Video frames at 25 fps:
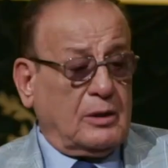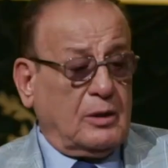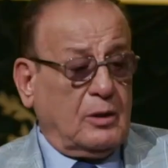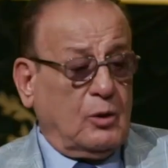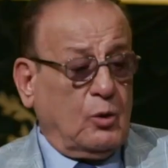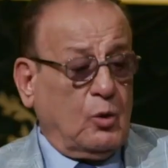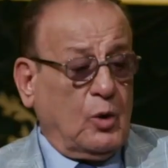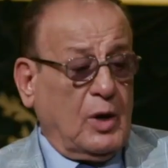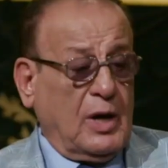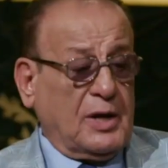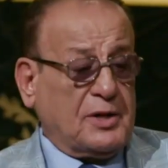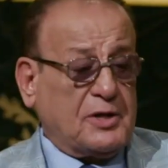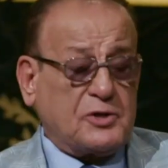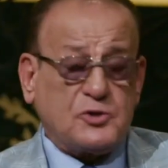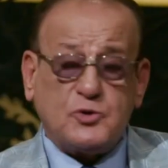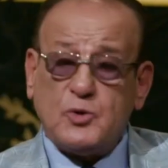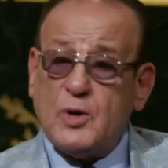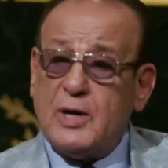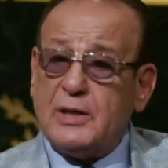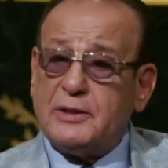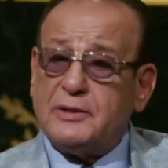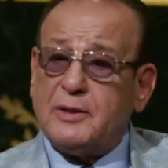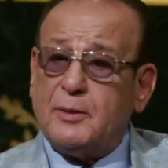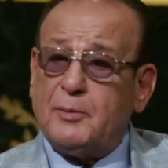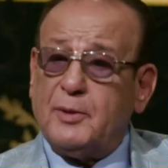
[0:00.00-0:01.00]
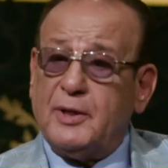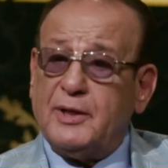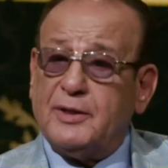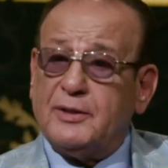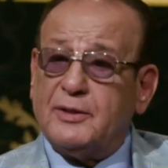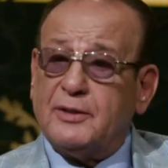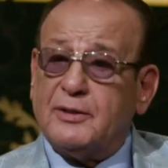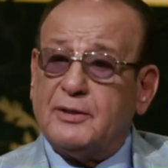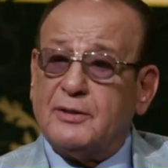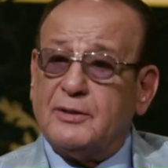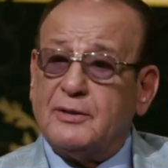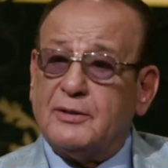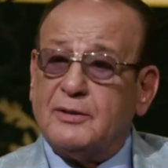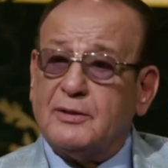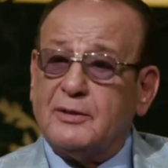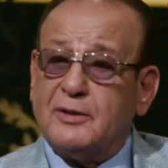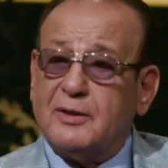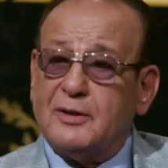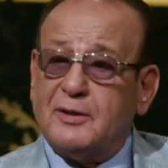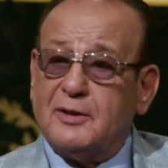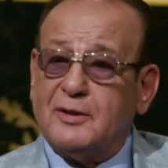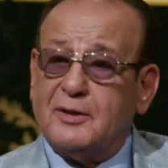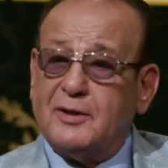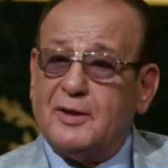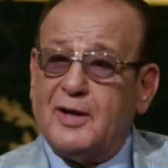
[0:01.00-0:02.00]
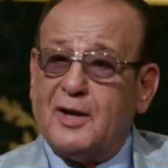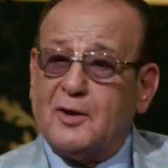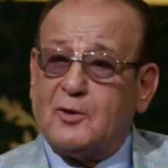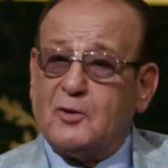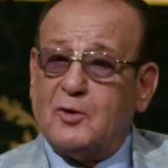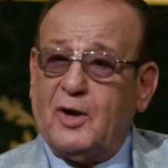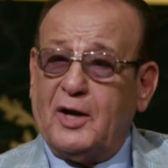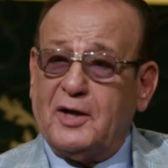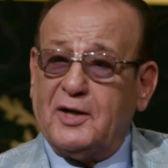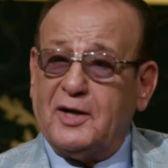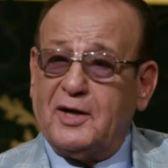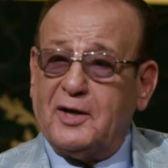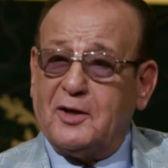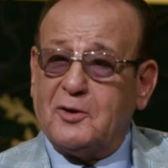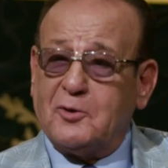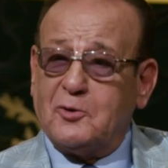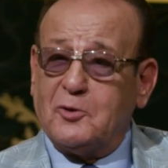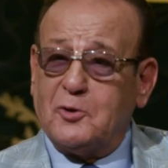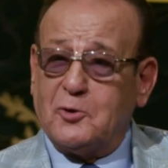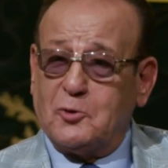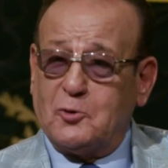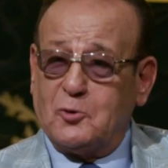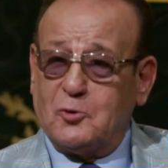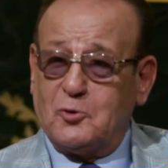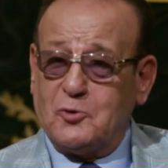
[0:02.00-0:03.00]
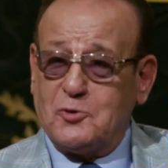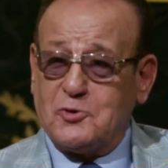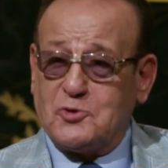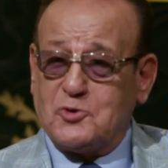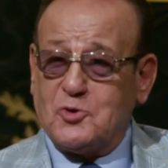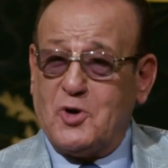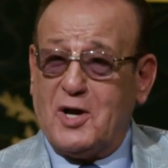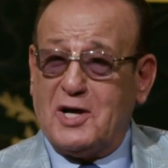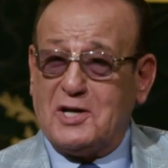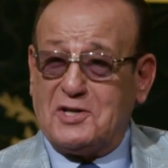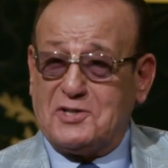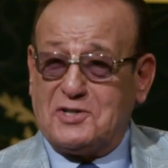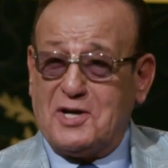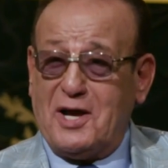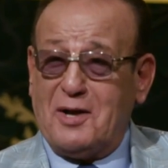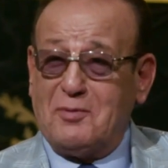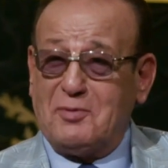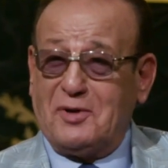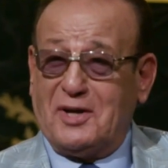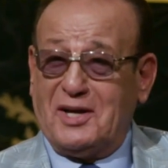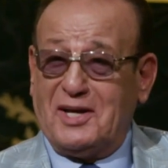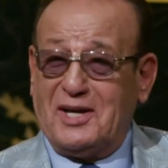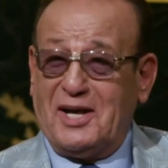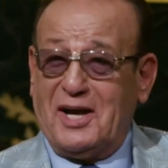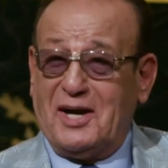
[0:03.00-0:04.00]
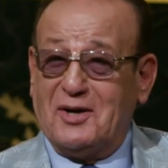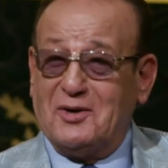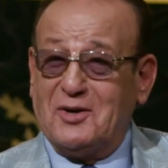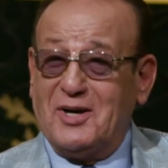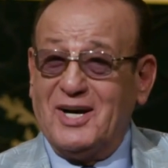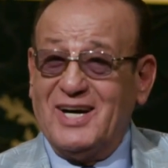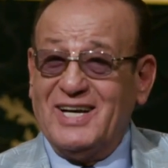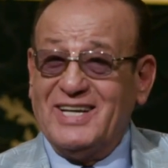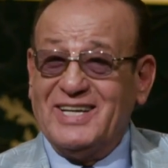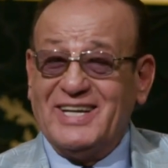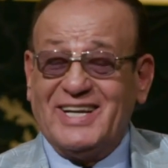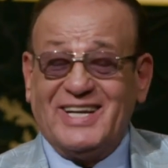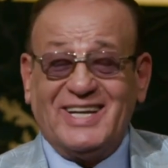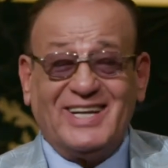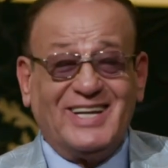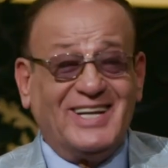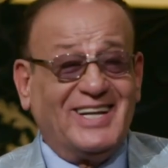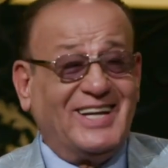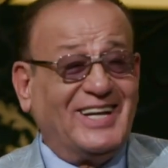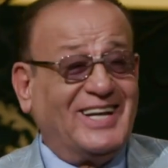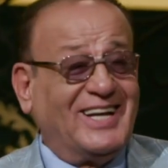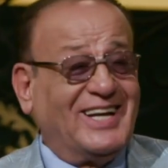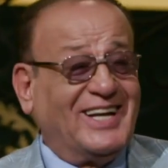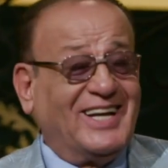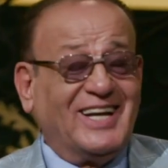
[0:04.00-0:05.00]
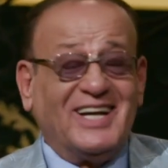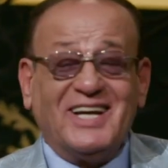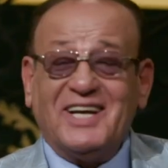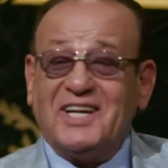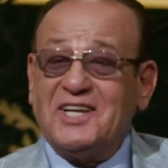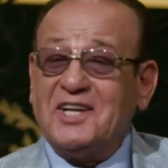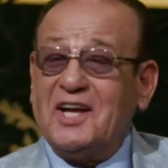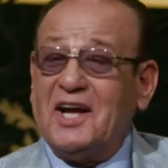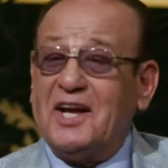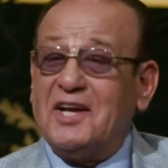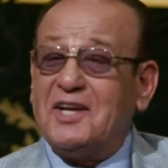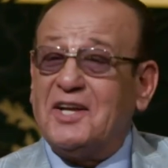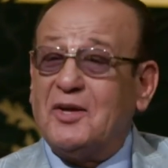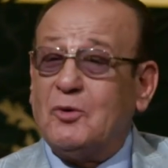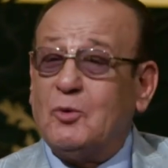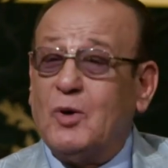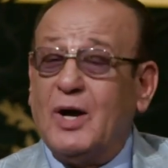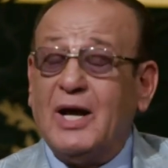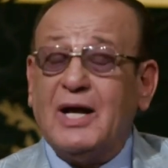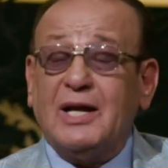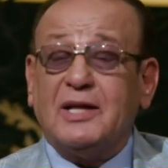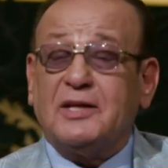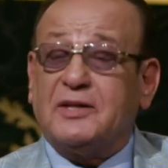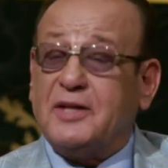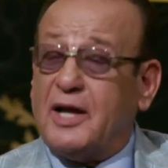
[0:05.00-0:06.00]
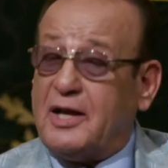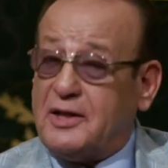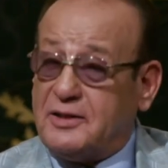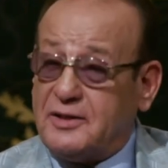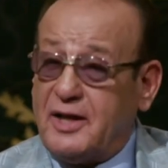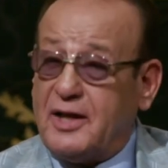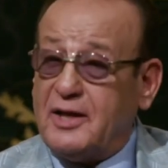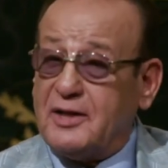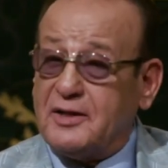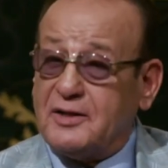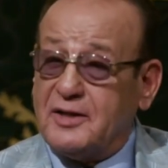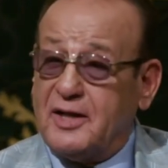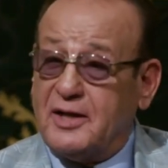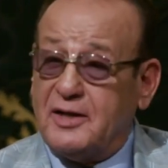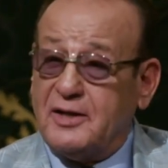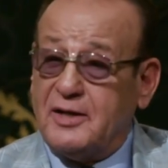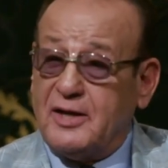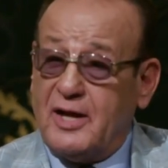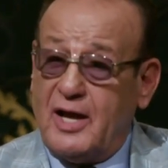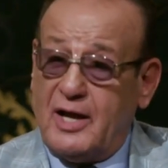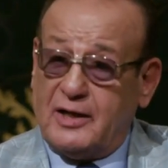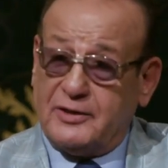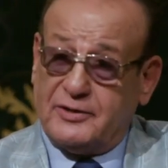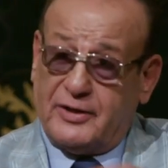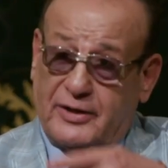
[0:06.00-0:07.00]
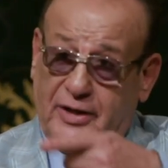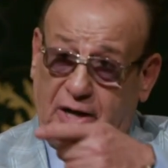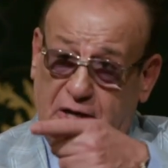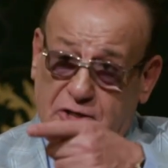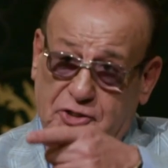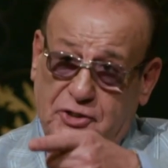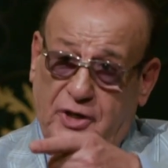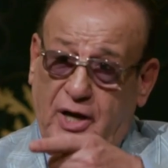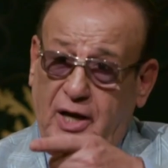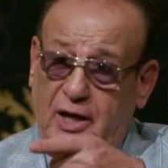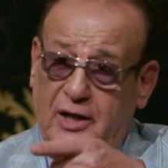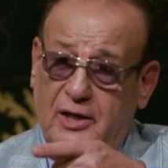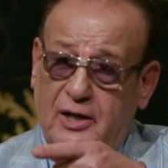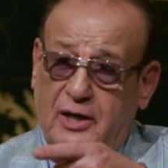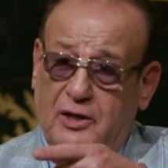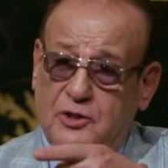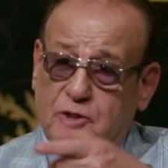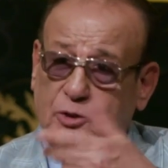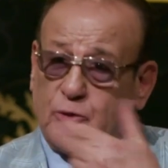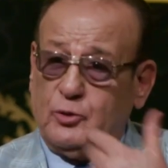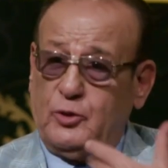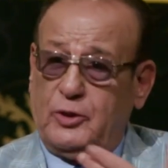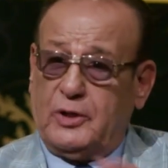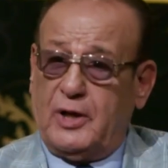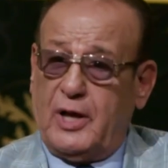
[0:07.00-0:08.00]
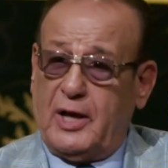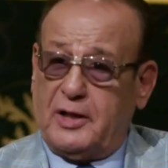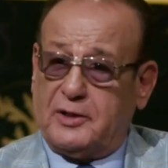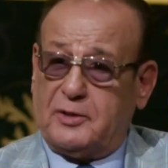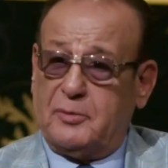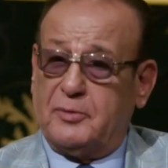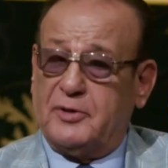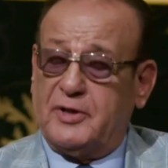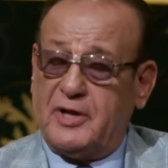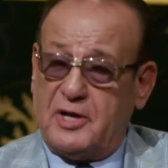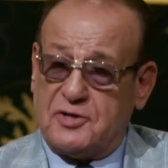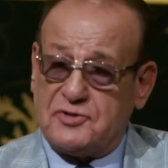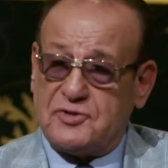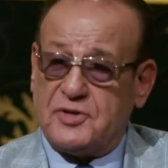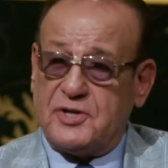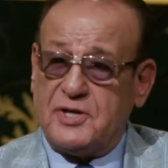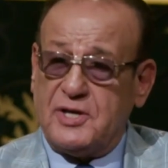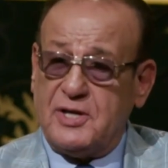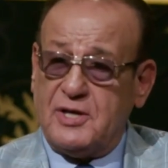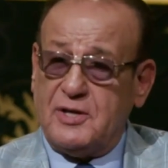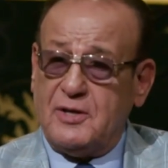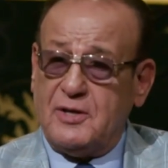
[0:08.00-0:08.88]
هو هذا سؤال طبعا اكو احيانا يقولون سؤال سابق لاوانه يعني وهل تعتقد اني اقدر اشرح لك شنو علاقتي بالناصريه؟